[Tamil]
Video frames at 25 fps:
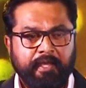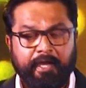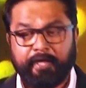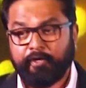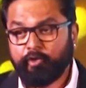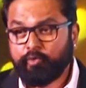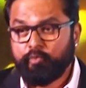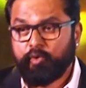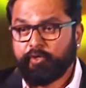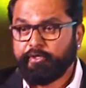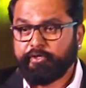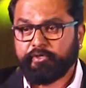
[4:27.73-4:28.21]
ஐ
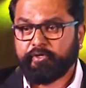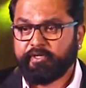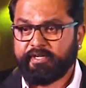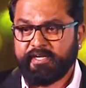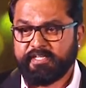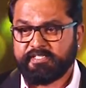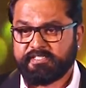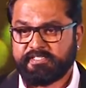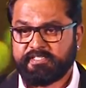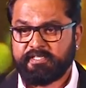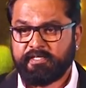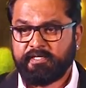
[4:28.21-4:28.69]
டோன்ட் வாண்ட் யூ டு
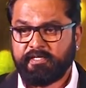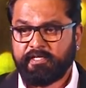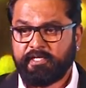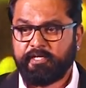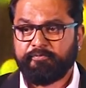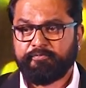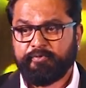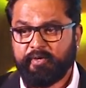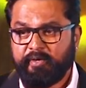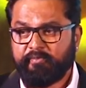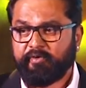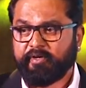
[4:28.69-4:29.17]
ரெஸ்ட்
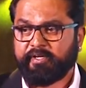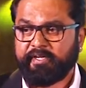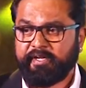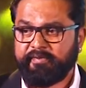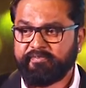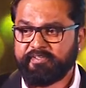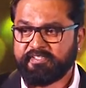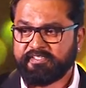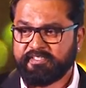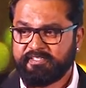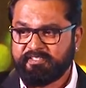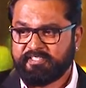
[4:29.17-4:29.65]
இஃப் யூ ஹவ்
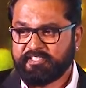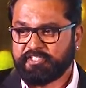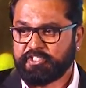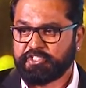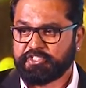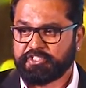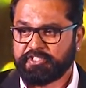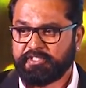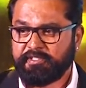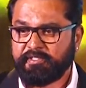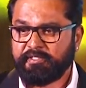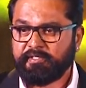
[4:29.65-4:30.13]
கிரீவன்ஸ் அண்ட்
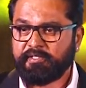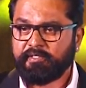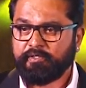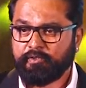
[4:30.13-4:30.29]
சஜஷன்